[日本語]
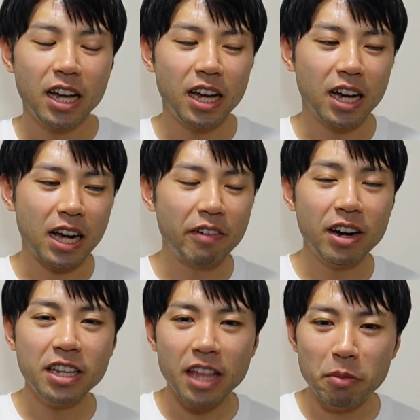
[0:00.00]
あ代
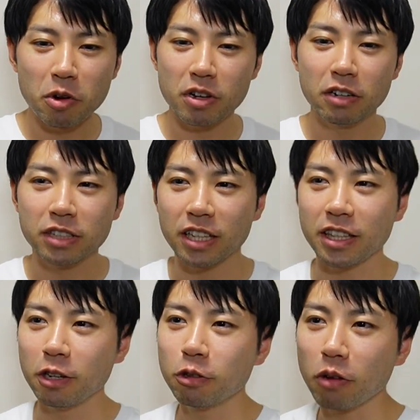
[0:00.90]
わりで僕が歌っ
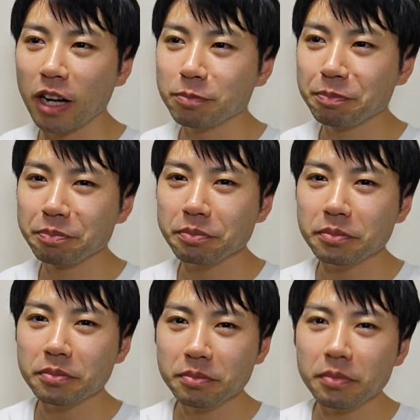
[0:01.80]
てるとか、
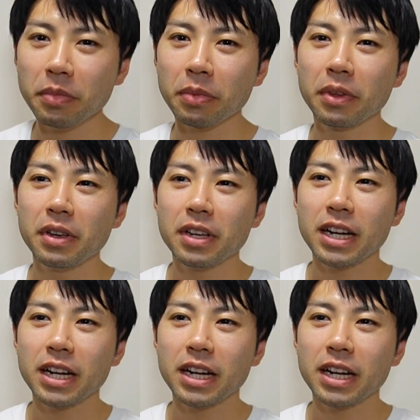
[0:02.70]
うん。